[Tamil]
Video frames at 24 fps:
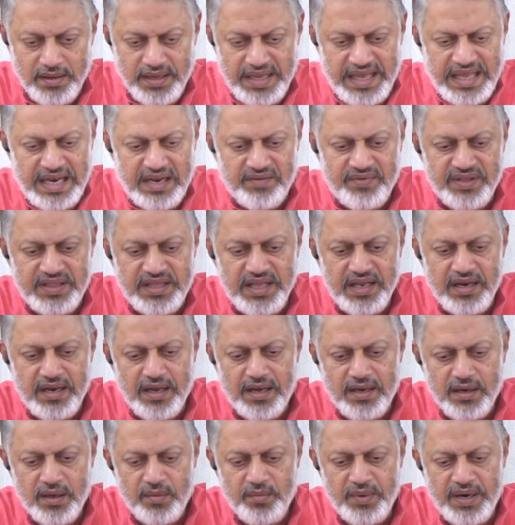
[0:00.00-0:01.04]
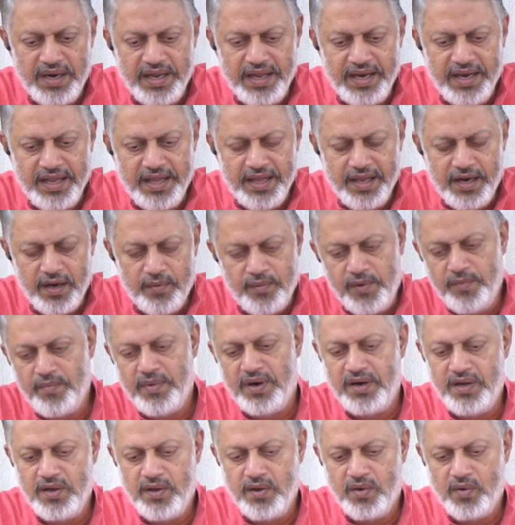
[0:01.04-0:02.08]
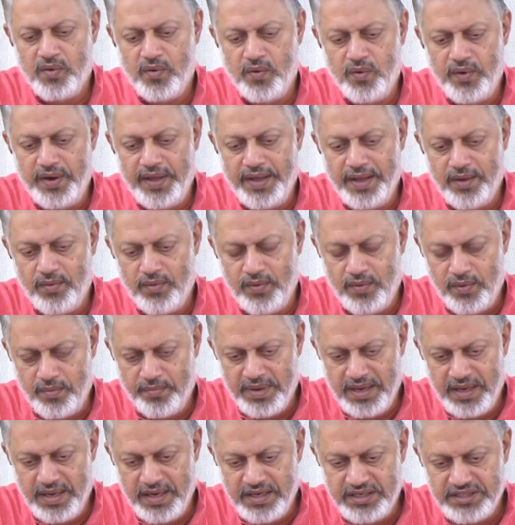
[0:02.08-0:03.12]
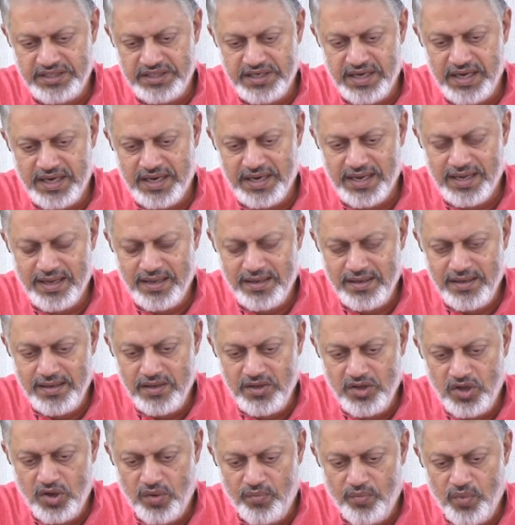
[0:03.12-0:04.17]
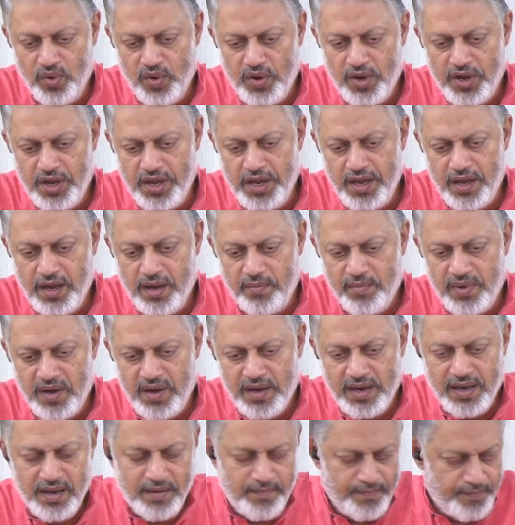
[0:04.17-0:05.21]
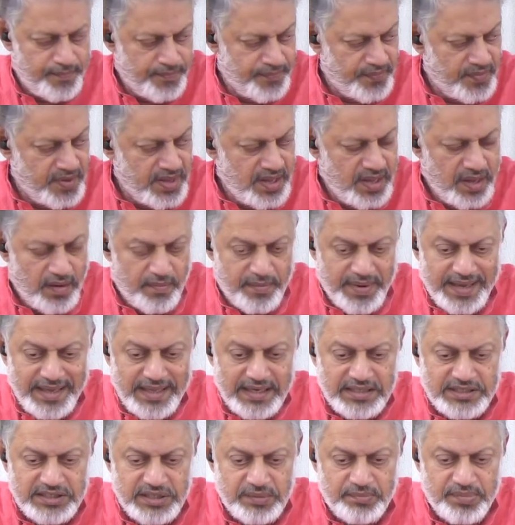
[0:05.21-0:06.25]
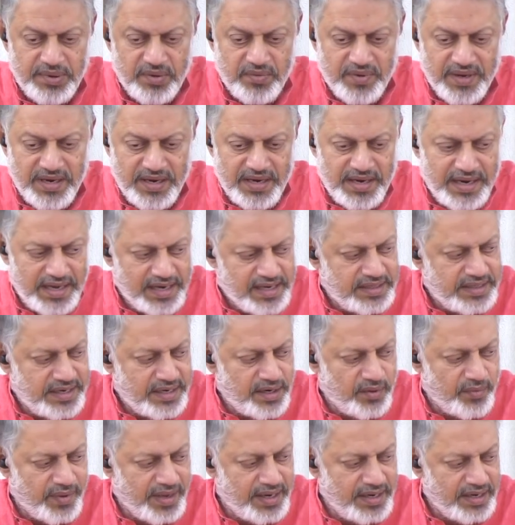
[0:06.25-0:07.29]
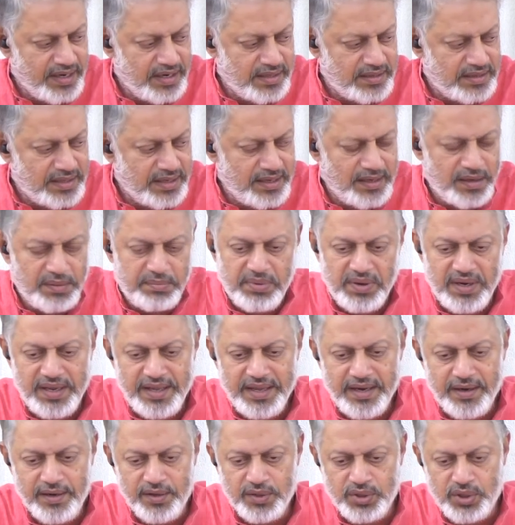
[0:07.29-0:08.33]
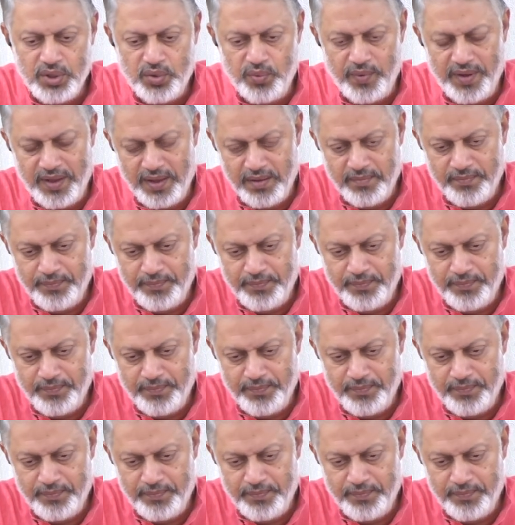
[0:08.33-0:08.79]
இருபத்தி நான்கு மணி நேரமும் அணுகக்கூடிய ஒரு பயிற்சியாக முக்கியமாக பயிற்சி இப்போ நகர்த்திடுவேன் எடுத்து எடுப்புலேயே எடுத்துடுவேன்